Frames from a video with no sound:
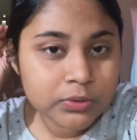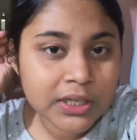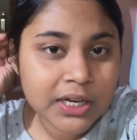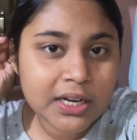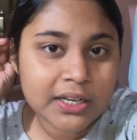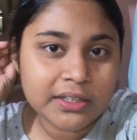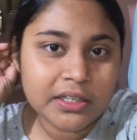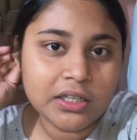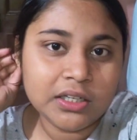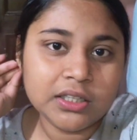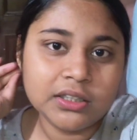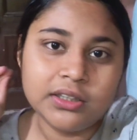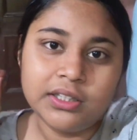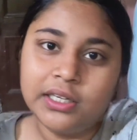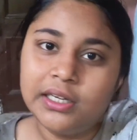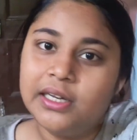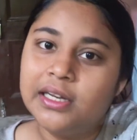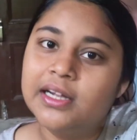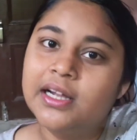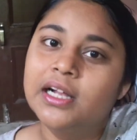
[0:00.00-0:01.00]
नारियल का
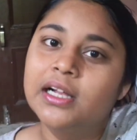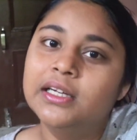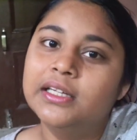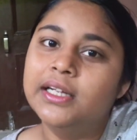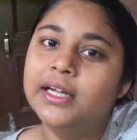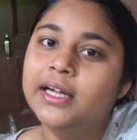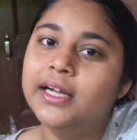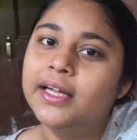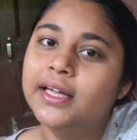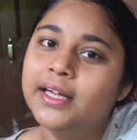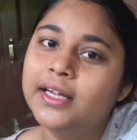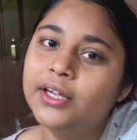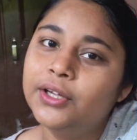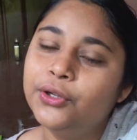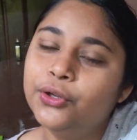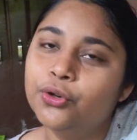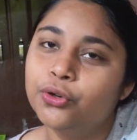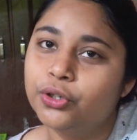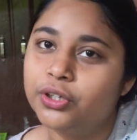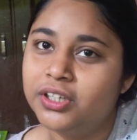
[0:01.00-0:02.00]
तेल लगा लिया है
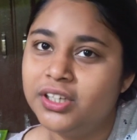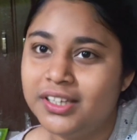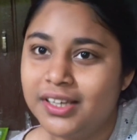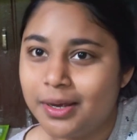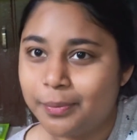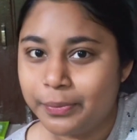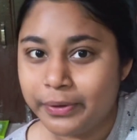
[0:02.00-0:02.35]
क्योंकि